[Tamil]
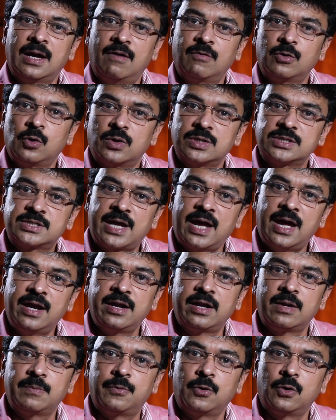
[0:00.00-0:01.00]
அவங்களோட ஸ்கேன்
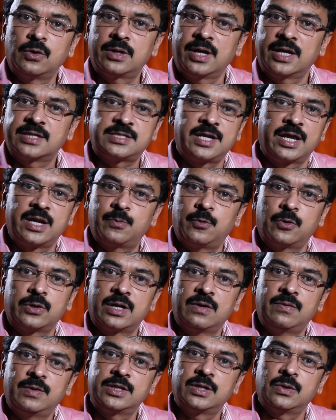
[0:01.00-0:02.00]
ரிப்போர்ட் எக்ஸ்ரே
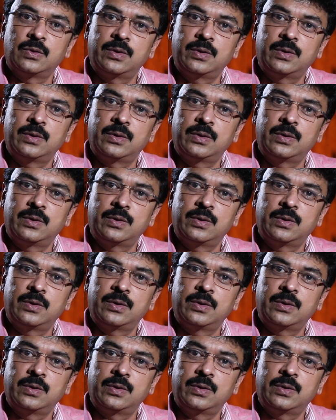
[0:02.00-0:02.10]
ரிப்போர்ட்லாம் வந்த